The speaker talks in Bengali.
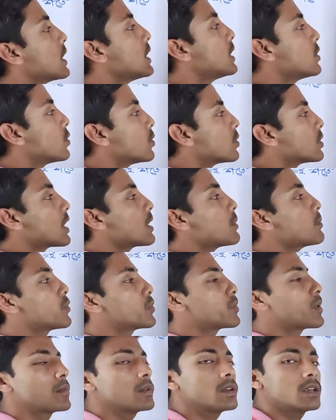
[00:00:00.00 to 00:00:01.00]
তাহলে টোটাল
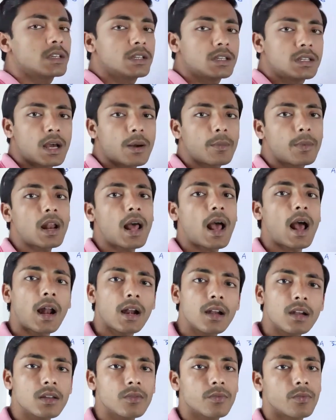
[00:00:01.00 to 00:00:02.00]
প্রবাবিলিটিটা আমার
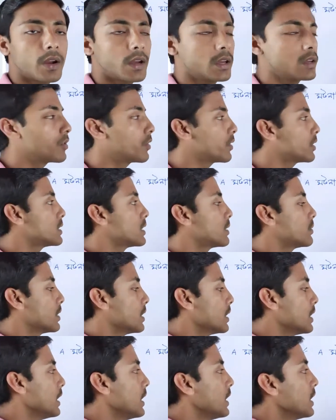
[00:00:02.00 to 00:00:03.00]
আনডিফাইন্ড হয়ে যাবে
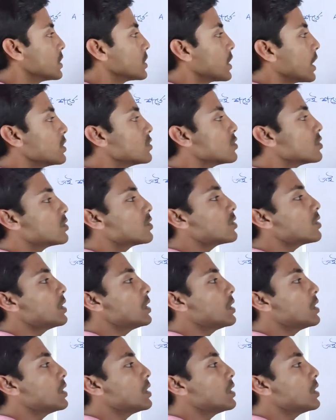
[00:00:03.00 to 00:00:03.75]
সেই জন্য